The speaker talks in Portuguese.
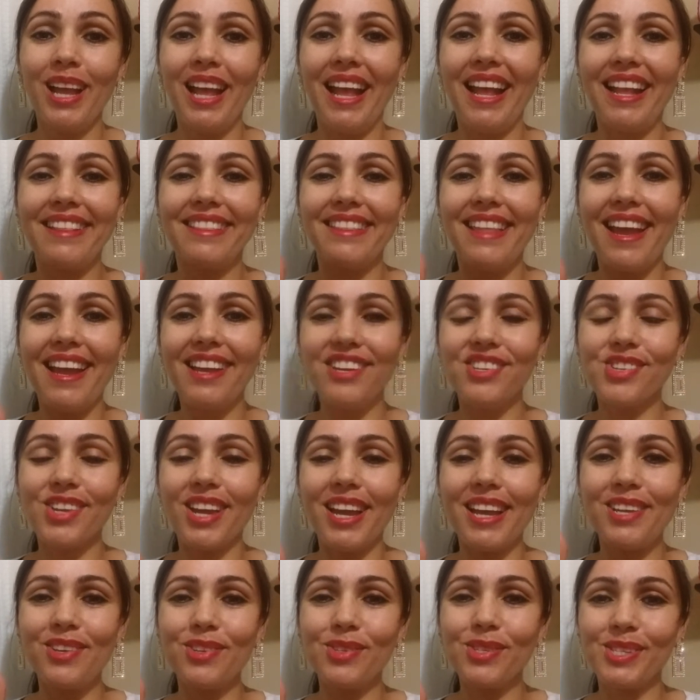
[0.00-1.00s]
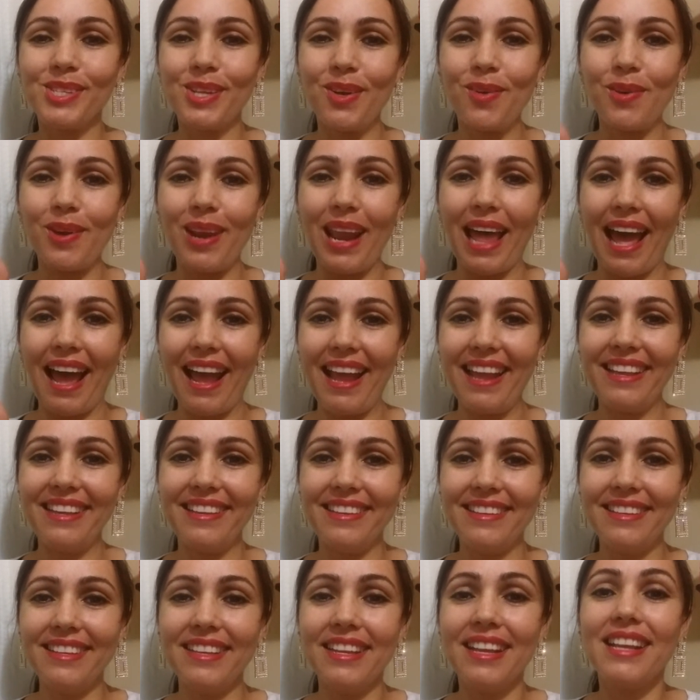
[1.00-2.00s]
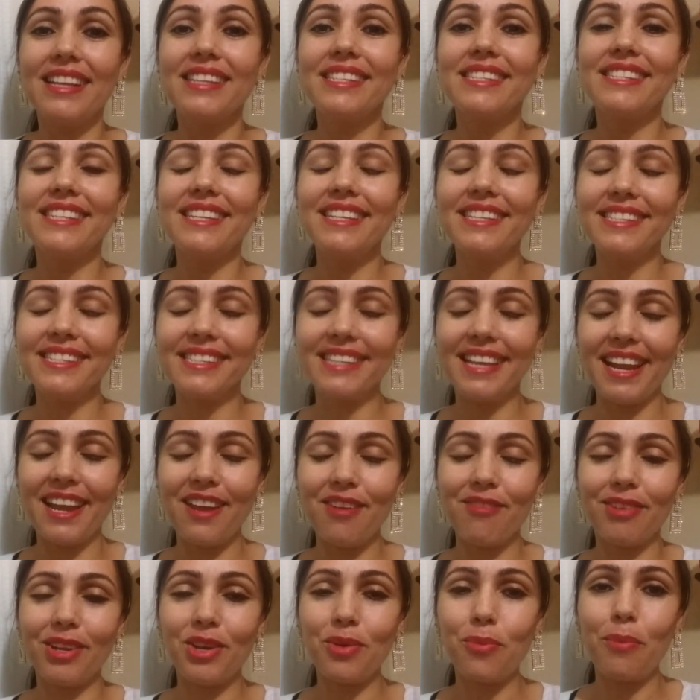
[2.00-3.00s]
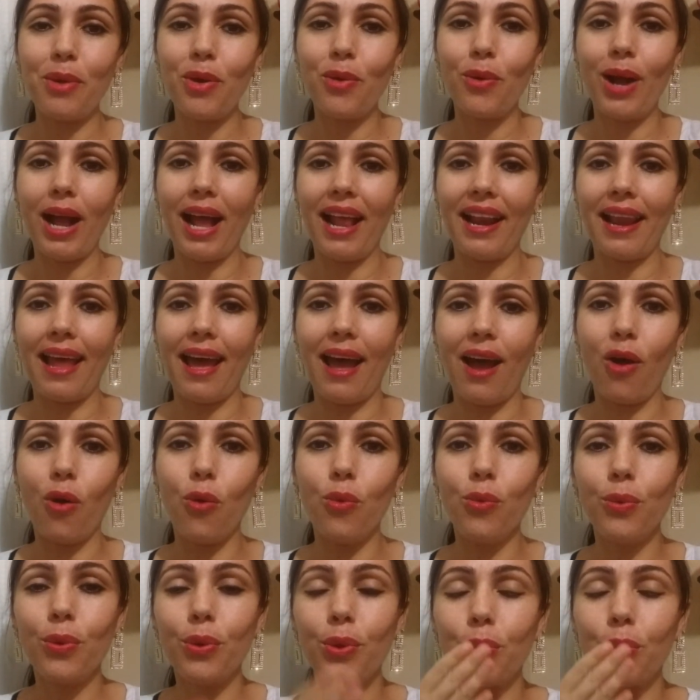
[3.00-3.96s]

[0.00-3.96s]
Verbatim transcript: deixa aí o seu like, se inscreva no meu canal.